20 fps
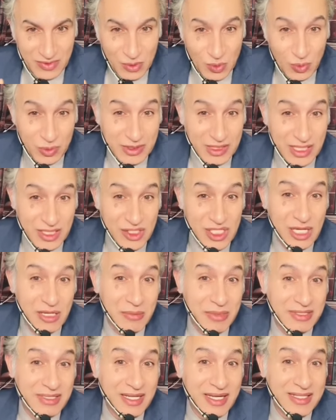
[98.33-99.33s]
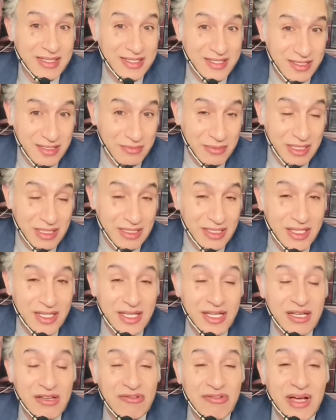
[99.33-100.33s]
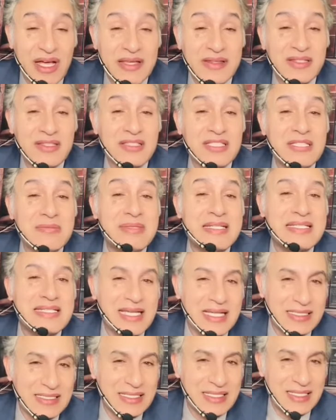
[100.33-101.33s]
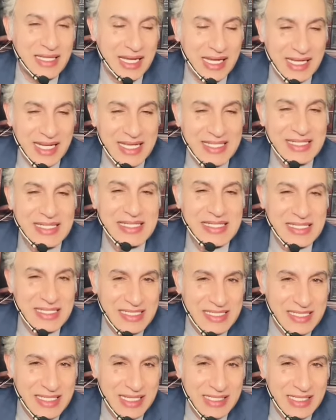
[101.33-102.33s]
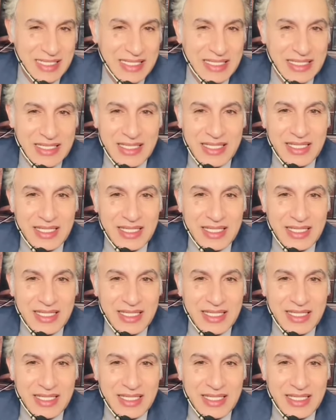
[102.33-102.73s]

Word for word: وبالتالي جاي منطقة صدمة فهاي الطيبة الزايدة هاي الحساسية الزايدة